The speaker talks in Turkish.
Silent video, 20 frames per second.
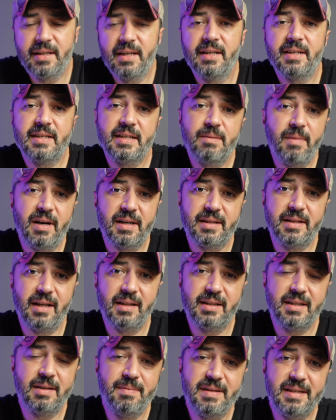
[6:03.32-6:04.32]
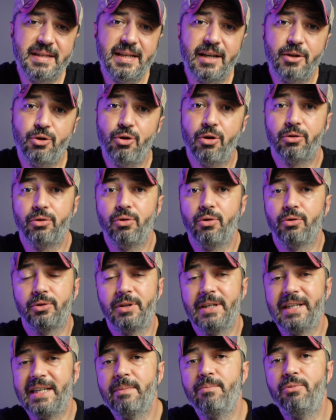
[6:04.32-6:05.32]
da Smart 6 bizlere
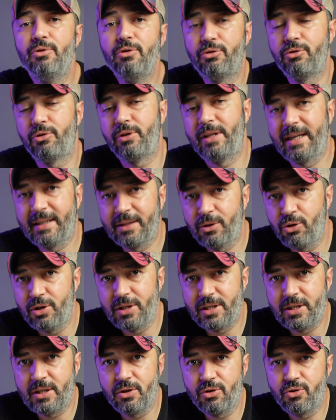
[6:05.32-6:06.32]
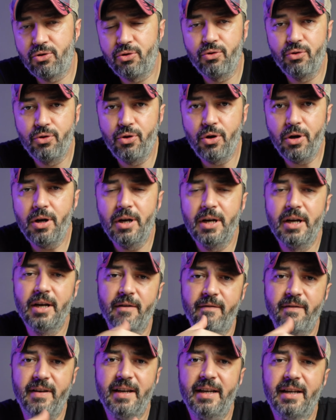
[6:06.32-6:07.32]
4.2 Bluetooth teknolojisini sunuyor
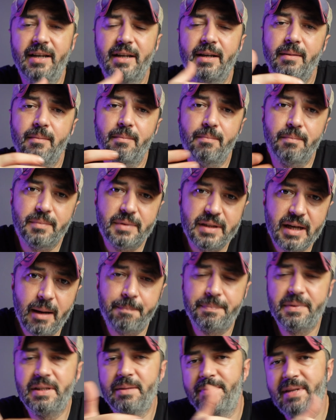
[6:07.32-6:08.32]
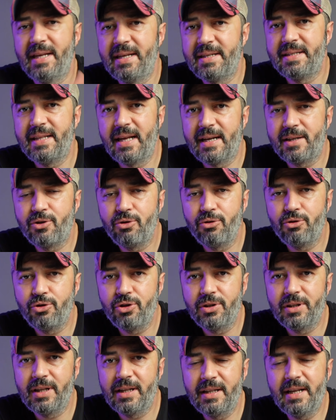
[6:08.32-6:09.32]
ve yaptığım testler
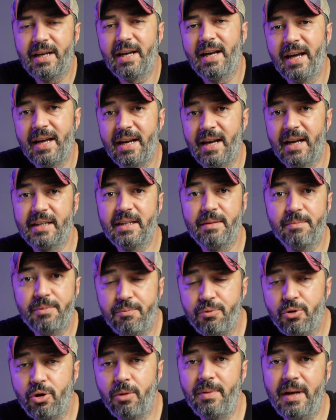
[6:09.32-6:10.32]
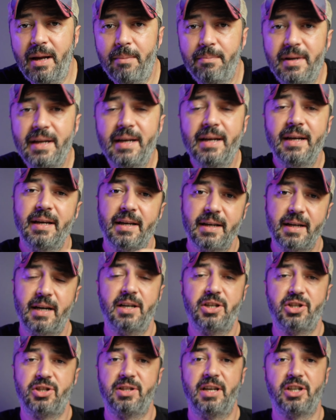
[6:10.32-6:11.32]
sonucunda da herhangi bir problemle
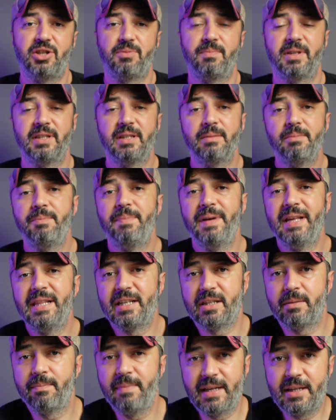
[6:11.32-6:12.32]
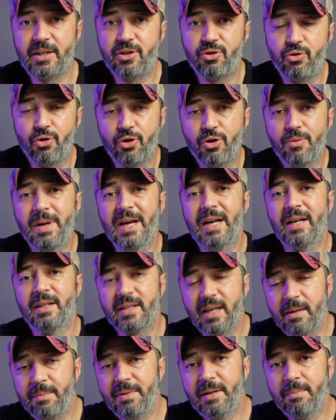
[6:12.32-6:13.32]
karşılaşmadığımı belirtmek istiyorum.
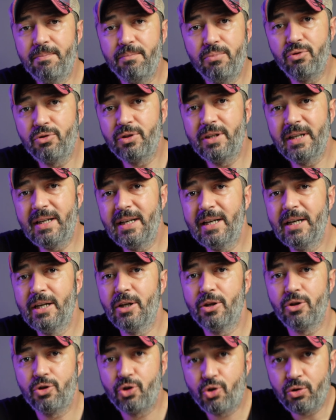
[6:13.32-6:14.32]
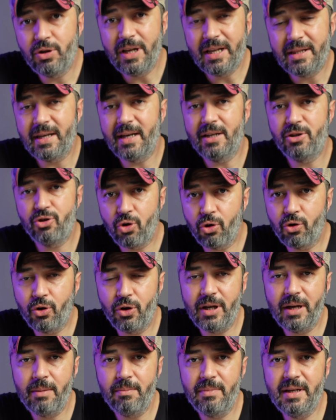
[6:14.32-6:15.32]
Tabi burada şu detay çok
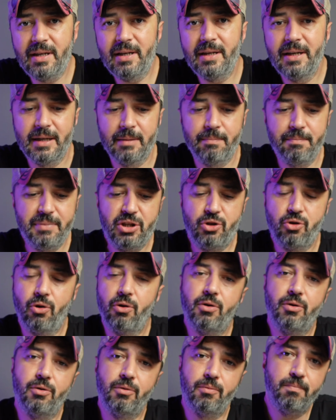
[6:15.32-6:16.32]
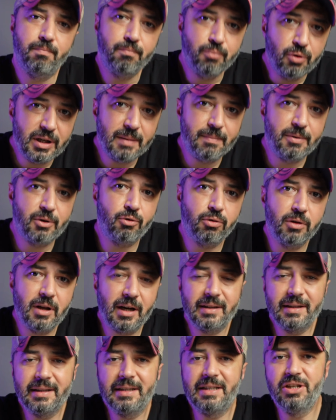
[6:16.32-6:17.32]
önemli. Birçok bu gibi
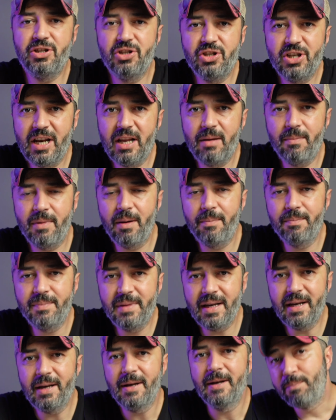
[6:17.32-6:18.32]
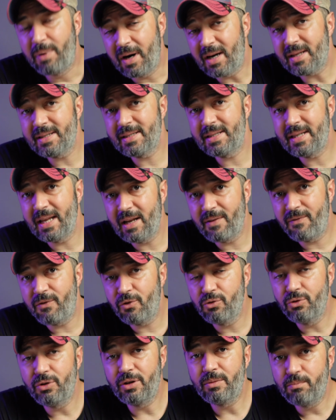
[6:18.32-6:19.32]
kulaklık incelememde bazı
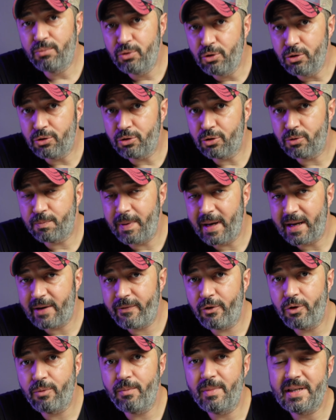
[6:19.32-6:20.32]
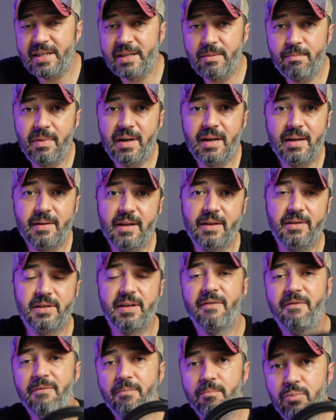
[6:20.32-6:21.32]
telefonların Bluetooth performansı
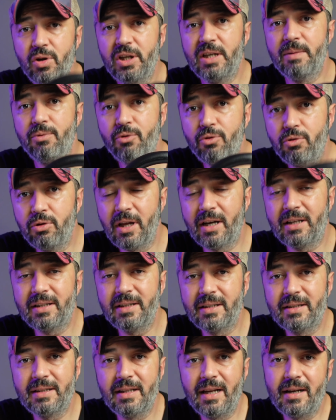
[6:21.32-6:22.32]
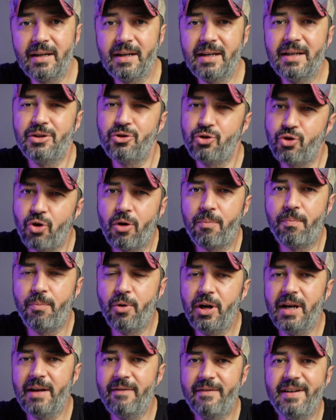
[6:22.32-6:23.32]
maalesef bu gibi kulaklıklarla çok
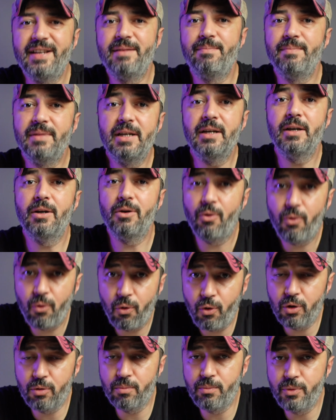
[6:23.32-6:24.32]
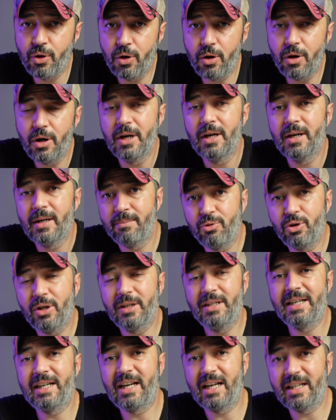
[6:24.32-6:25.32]
böyle verimli olmuyor.
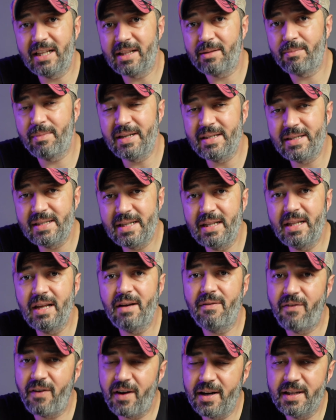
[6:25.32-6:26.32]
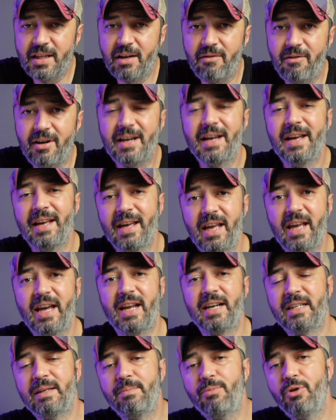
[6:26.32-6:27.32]
Buna dikkat etmenizde de fayda var.
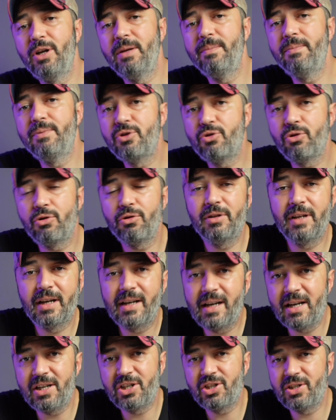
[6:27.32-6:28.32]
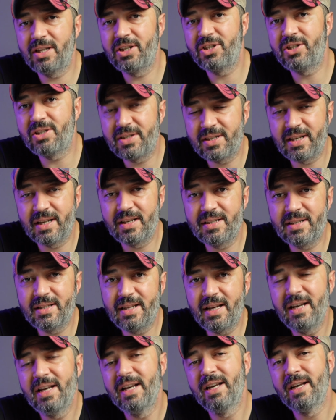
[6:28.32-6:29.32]
Eğer ki böyle bir sorunla karşılaşırsanız
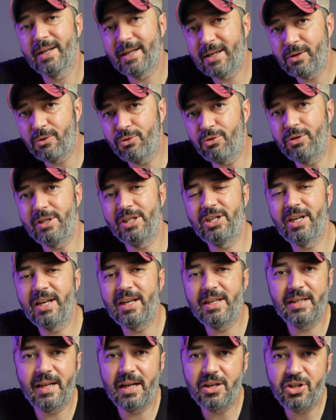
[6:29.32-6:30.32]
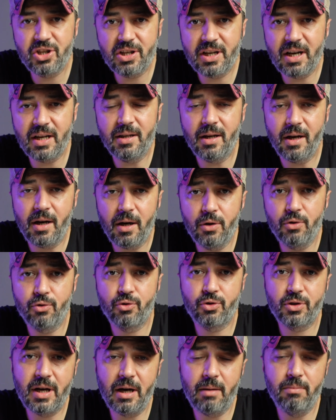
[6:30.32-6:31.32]
da kutu içerisinden çıkan
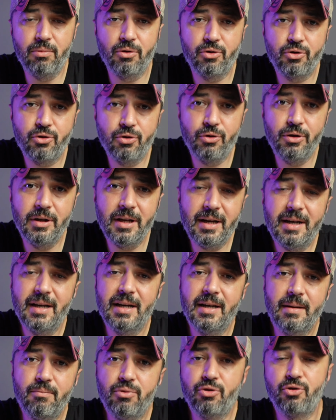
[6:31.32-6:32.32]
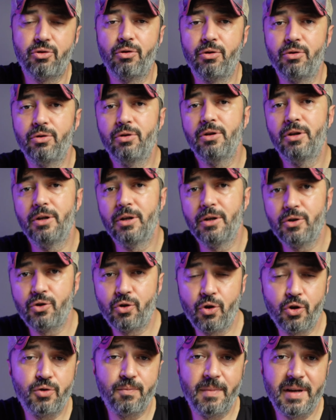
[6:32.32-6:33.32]
AUX kablosuyla bu sorunu
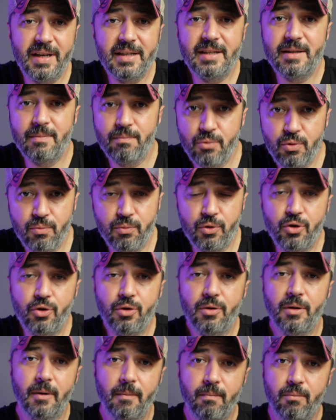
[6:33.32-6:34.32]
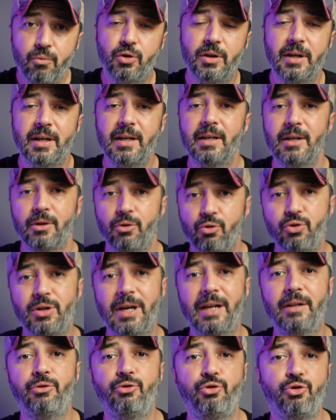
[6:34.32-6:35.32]
çözmeniz mümkün. Bu da
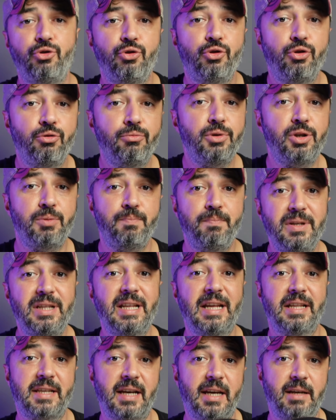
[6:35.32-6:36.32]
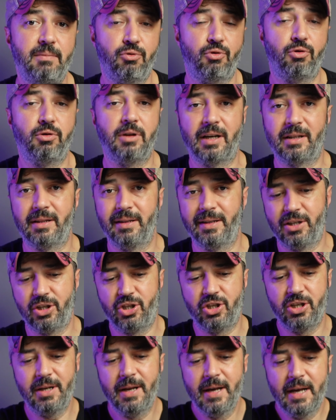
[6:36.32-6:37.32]
güzel düşünülmüş bir detay bu kulaklık
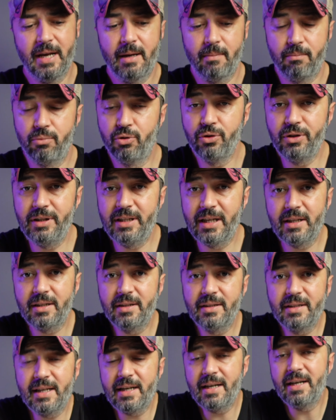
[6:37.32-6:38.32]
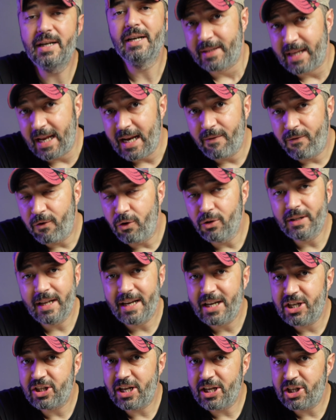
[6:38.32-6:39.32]
için. Bunun yanında telefonla
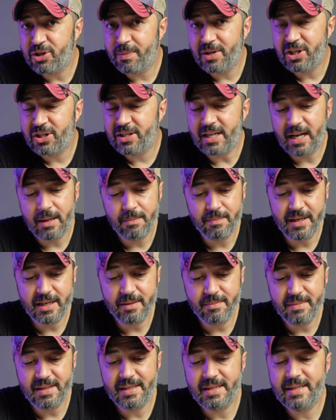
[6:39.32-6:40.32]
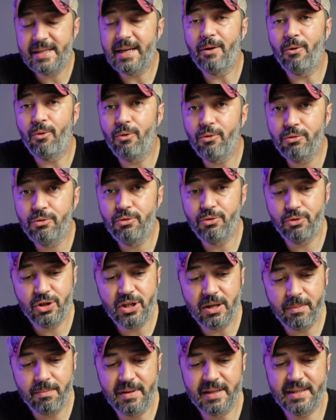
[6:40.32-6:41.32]
eşleşme işlemlerimiz ise
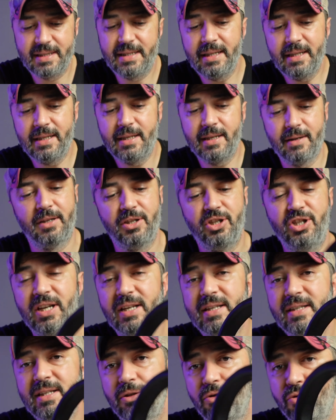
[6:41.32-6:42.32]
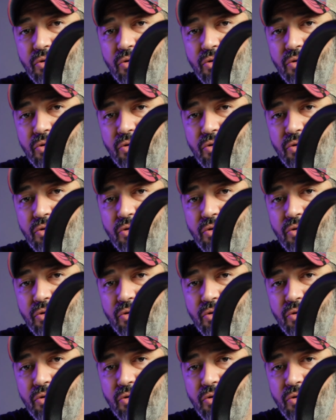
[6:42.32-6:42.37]
oldukça basit. Cihazın